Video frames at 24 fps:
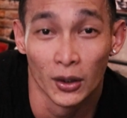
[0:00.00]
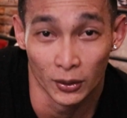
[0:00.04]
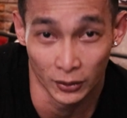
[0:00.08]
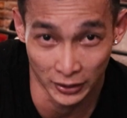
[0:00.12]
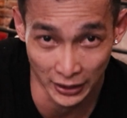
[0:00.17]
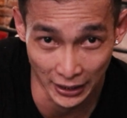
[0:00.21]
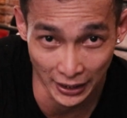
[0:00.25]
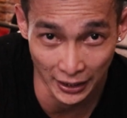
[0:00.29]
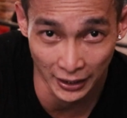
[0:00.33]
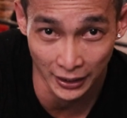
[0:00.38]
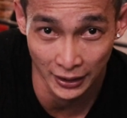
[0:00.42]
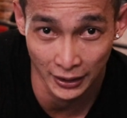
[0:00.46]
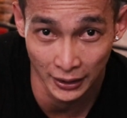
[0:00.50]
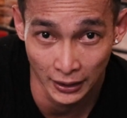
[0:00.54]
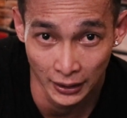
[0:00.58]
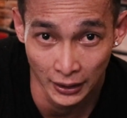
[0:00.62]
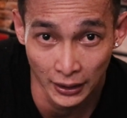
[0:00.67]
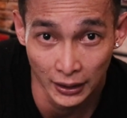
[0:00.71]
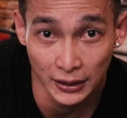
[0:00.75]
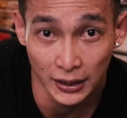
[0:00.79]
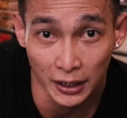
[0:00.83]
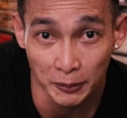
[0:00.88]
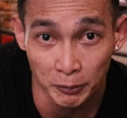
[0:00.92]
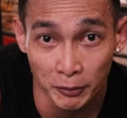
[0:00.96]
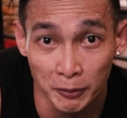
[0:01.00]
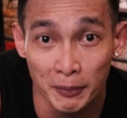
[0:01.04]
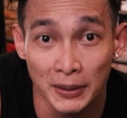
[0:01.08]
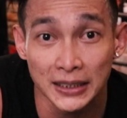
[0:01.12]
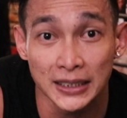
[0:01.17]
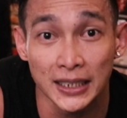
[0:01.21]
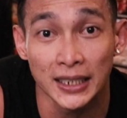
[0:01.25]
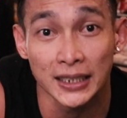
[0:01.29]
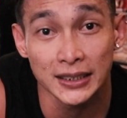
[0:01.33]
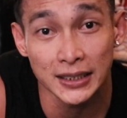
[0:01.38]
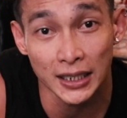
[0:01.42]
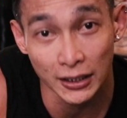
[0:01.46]
Udah. Tapi
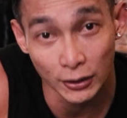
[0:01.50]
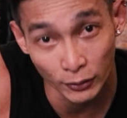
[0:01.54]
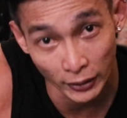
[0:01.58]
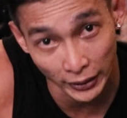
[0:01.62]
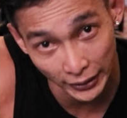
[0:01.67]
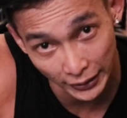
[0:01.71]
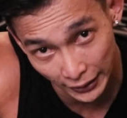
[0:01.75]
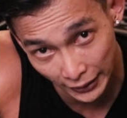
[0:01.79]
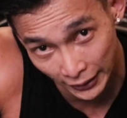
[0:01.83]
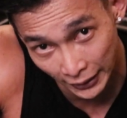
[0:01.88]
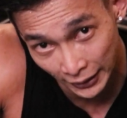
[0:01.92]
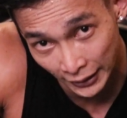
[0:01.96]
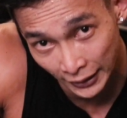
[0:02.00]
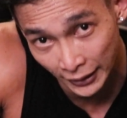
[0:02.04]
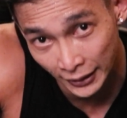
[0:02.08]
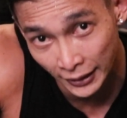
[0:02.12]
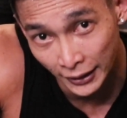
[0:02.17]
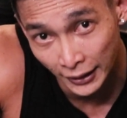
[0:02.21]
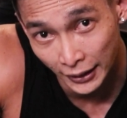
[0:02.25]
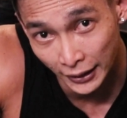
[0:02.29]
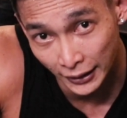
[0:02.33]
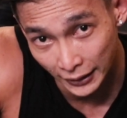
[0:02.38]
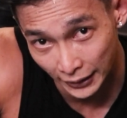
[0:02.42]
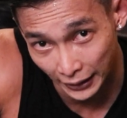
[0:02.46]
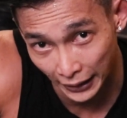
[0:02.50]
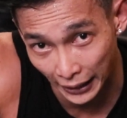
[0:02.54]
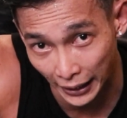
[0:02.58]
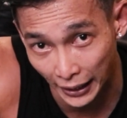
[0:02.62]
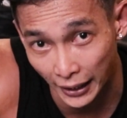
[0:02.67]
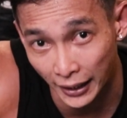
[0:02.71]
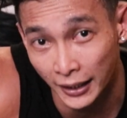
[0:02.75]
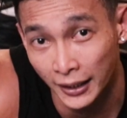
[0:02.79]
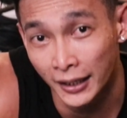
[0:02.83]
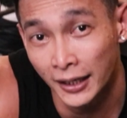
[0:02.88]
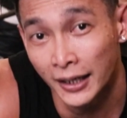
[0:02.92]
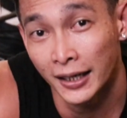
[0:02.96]
masih ada satu lagi. Ya.
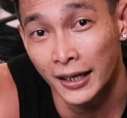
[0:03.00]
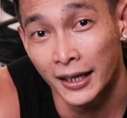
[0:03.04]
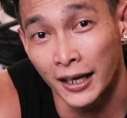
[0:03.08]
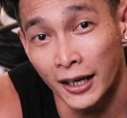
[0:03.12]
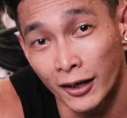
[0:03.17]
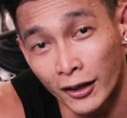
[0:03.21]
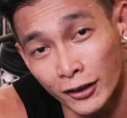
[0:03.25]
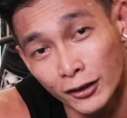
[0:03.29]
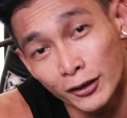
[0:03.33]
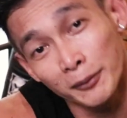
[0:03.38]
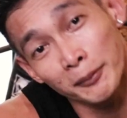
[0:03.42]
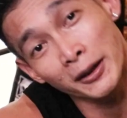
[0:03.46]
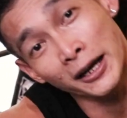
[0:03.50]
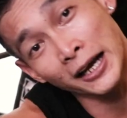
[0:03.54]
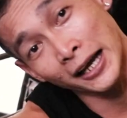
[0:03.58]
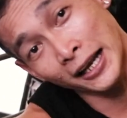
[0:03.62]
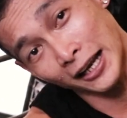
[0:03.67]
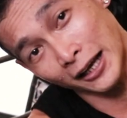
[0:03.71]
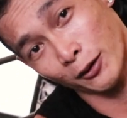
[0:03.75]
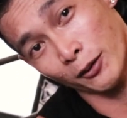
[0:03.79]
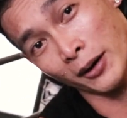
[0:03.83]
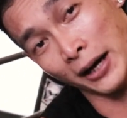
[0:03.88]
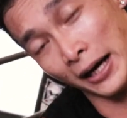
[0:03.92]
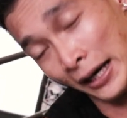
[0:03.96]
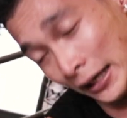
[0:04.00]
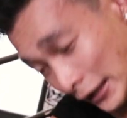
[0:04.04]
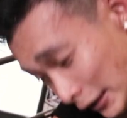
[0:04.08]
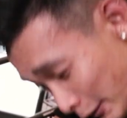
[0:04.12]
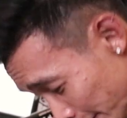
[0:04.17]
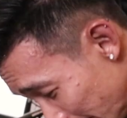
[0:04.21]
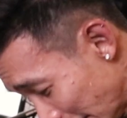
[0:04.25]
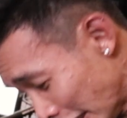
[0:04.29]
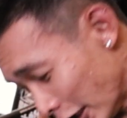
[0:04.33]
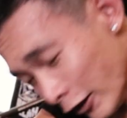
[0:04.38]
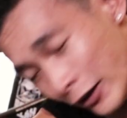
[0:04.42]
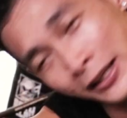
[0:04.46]
Kalau itu memang kalah gua.
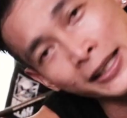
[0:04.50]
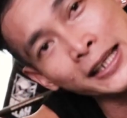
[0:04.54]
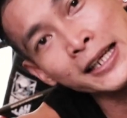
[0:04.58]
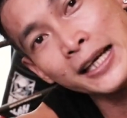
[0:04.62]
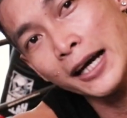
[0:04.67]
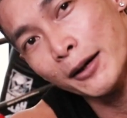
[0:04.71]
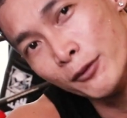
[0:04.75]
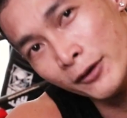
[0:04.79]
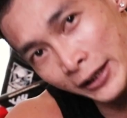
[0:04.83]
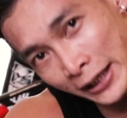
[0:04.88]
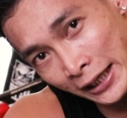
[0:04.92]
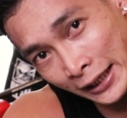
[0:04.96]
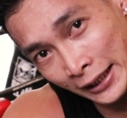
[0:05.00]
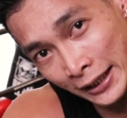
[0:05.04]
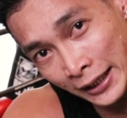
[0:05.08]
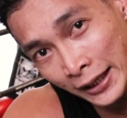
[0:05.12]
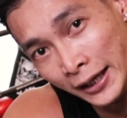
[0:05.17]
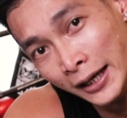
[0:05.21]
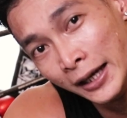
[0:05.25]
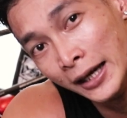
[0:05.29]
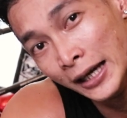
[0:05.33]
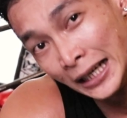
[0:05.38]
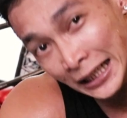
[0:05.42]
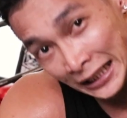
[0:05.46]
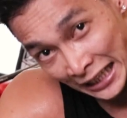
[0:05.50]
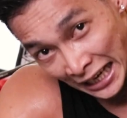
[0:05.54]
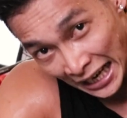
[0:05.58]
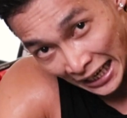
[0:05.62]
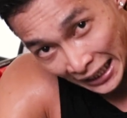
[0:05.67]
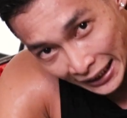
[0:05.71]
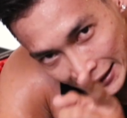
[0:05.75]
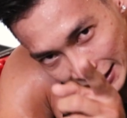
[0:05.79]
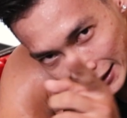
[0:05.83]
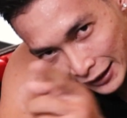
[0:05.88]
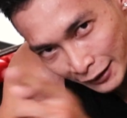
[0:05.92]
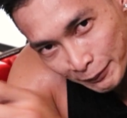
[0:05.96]
Tapi kalau ini nggak mungkin. Ya,
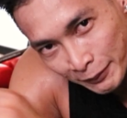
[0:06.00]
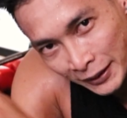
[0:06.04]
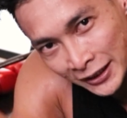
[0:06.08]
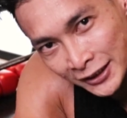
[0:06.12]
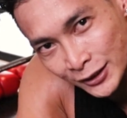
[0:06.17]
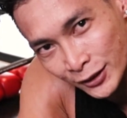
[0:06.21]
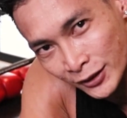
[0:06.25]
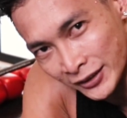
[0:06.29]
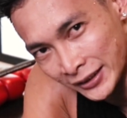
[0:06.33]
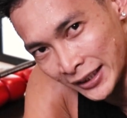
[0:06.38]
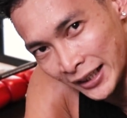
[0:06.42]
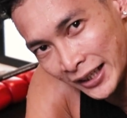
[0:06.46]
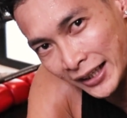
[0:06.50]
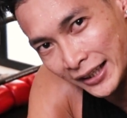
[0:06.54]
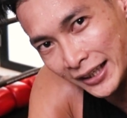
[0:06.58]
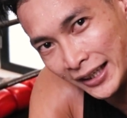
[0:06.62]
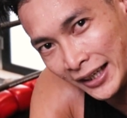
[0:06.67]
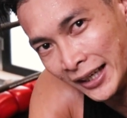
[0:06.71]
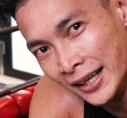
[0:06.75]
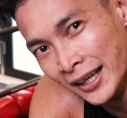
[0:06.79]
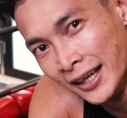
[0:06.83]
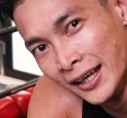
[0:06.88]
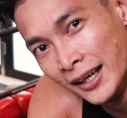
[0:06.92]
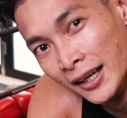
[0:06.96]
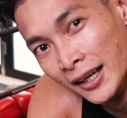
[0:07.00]
kita ke panconya lagi.